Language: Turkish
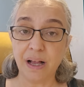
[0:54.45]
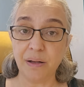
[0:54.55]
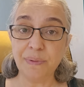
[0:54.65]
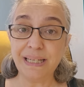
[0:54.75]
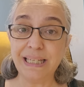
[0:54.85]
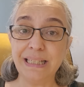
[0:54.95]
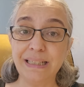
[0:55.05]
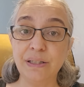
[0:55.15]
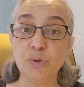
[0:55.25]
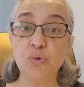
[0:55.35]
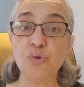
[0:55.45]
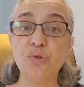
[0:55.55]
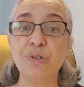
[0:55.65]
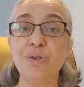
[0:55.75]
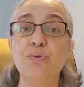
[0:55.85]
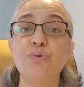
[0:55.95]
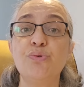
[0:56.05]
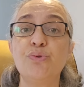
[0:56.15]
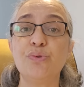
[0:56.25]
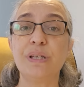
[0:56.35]
ama yine de yüzde
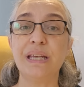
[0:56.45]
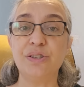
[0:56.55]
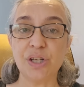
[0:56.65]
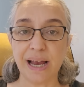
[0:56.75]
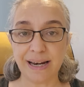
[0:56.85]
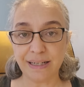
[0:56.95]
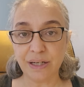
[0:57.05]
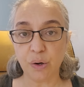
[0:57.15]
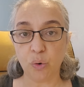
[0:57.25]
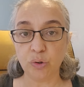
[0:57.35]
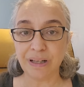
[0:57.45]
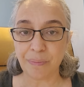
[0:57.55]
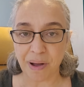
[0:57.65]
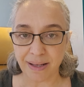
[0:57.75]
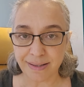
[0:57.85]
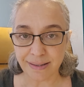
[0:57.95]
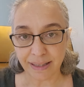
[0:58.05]
yüz geçerli olamaz.